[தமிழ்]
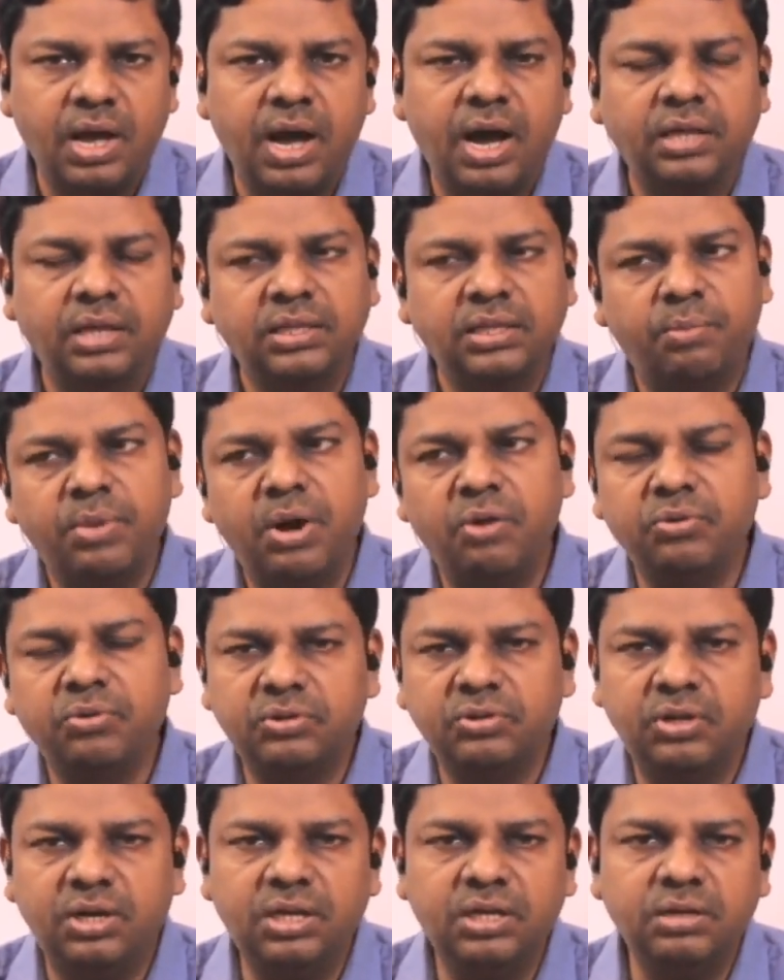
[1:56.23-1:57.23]
அந்த அம்மாவுக்கு
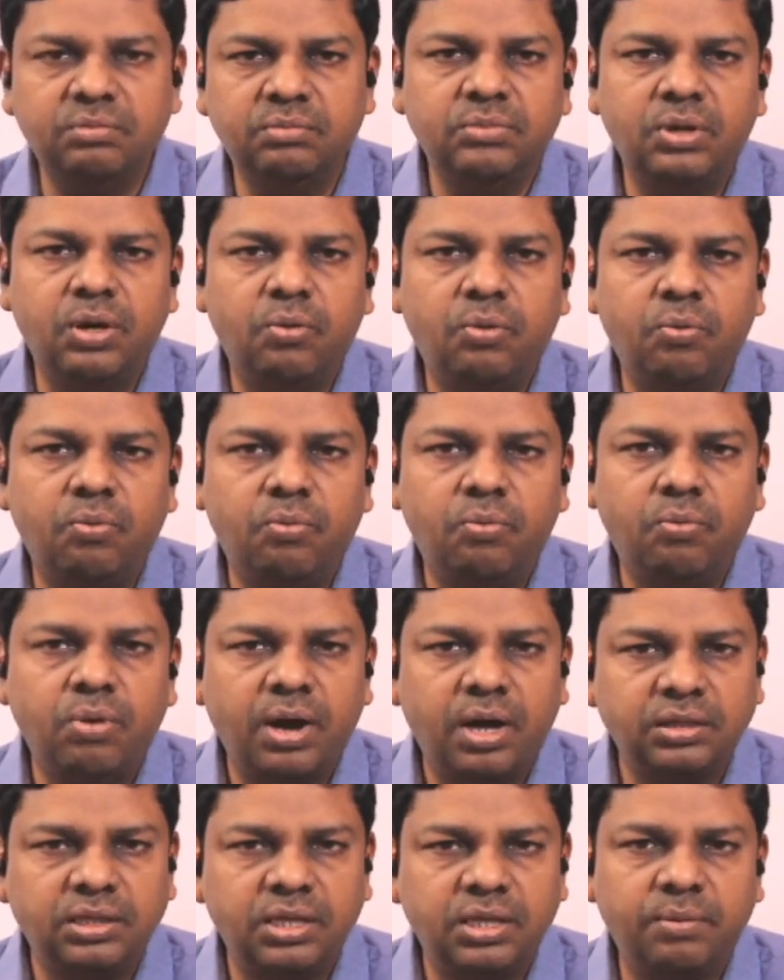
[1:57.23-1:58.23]
தெரியும்
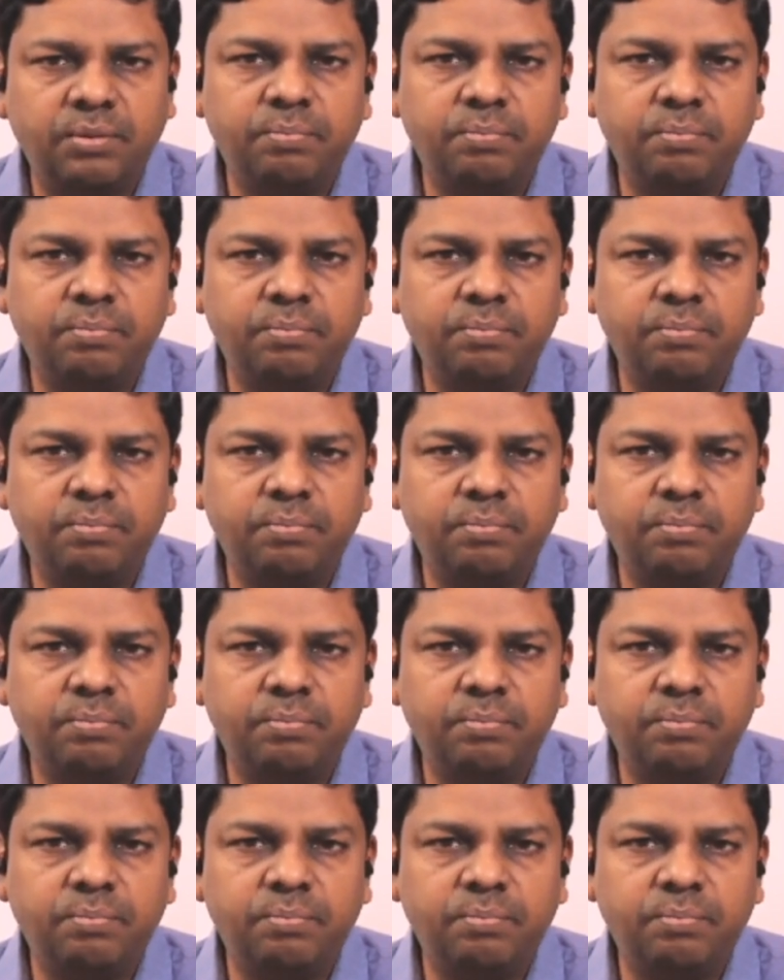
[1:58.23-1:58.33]
அந்த